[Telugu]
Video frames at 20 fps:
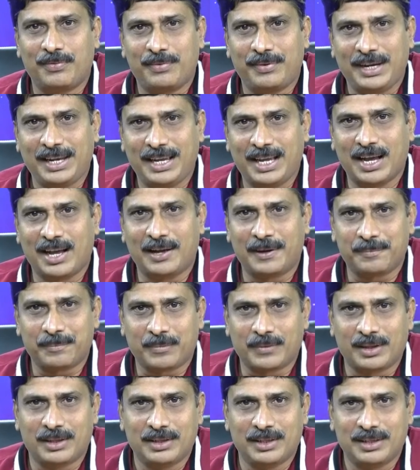ఫ్రీగా
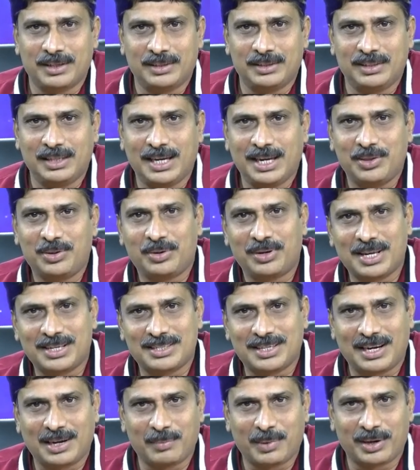ఏదున్నా
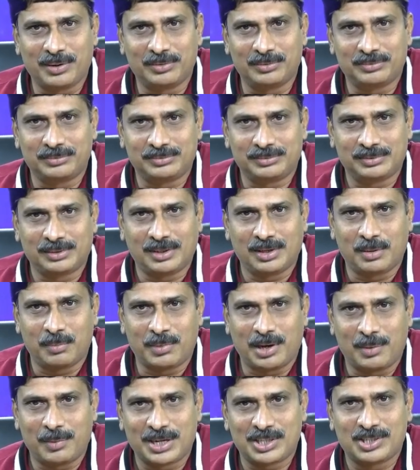సరే మనం
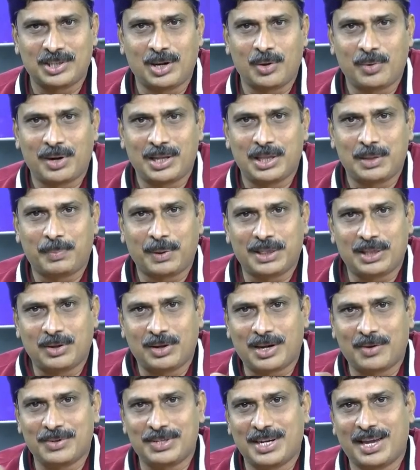మా మనసులో ఉన్నది ప్రతి
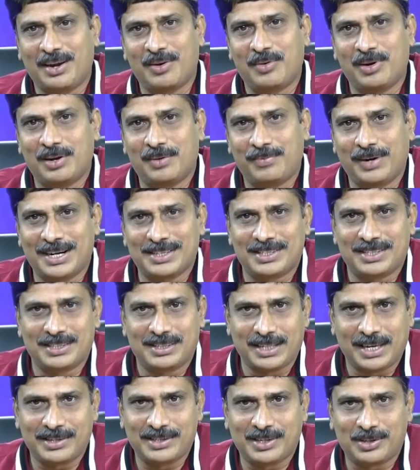ఒక్క విషయాన్ని కూడా ఫ్రెండ్స్కి
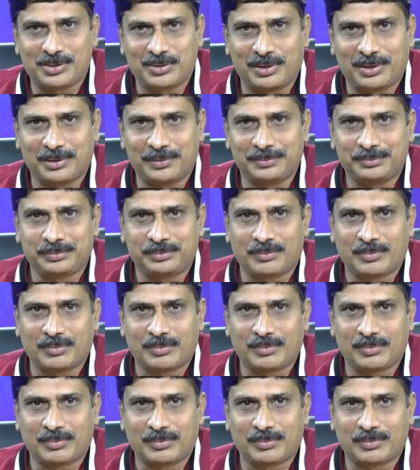షేర్ చేసుకుంటాం